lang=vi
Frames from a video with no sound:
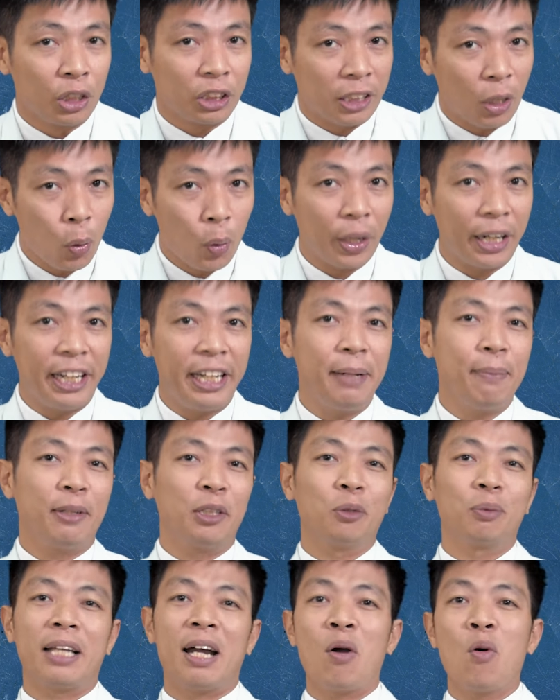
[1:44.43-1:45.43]
sau khi mà
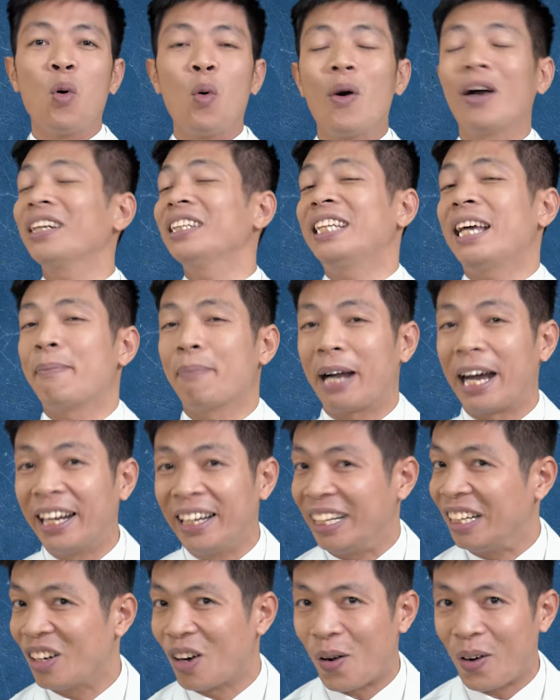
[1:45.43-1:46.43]
chúng ta uống giảm cân